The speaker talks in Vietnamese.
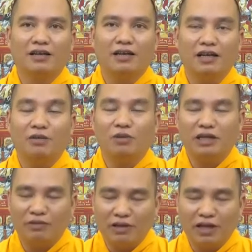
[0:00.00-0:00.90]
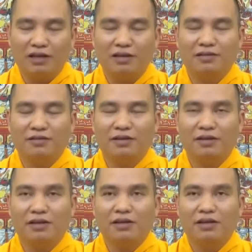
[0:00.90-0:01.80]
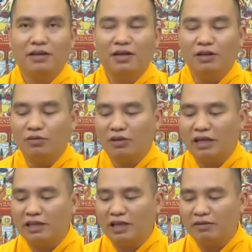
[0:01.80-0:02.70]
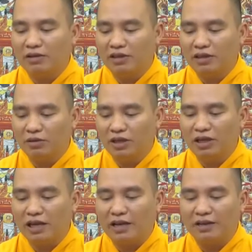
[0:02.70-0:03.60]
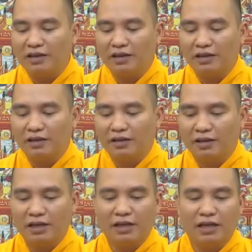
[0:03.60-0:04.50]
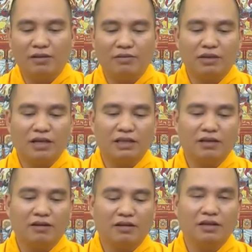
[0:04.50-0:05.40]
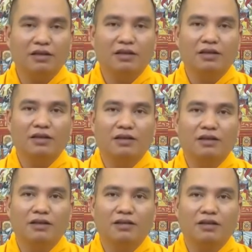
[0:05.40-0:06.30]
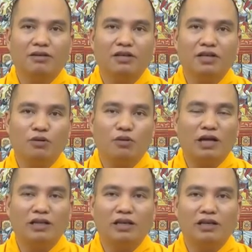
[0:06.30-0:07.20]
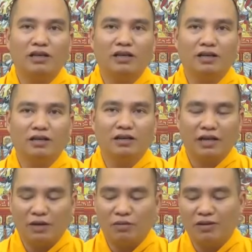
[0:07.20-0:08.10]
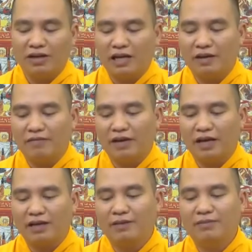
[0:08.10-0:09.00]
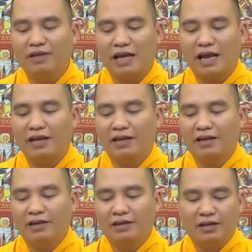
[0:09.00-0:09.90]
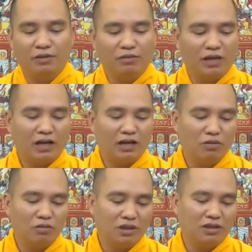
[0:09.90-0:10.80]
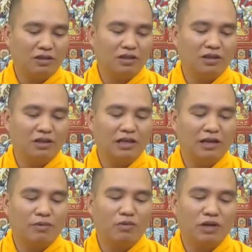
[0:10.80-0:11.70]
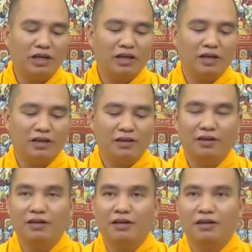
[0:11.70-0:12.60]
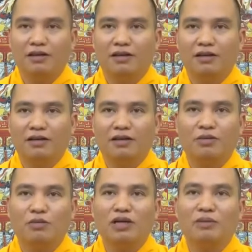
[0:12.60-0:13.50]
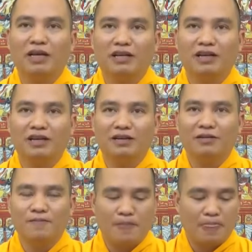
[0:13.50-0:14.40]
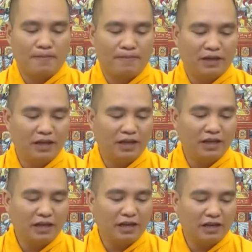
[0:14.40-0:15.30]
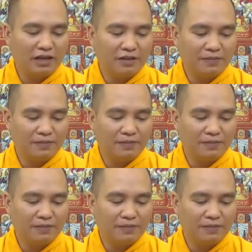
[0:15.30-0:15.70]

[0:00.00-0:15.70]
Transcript: đây là điều quan trọng nhất nếu chúng ta gieo được nhiều nhân lành thì chắc chắn chúng ta sẽ có gì sẽ có nhiều quả thiện ở ngay cuộc đời này và kiếp tương lai thì chúng ta không sợ gì là gặp cung ly tức là cung ly biệt đó mà thầy nghĩ rằng là gì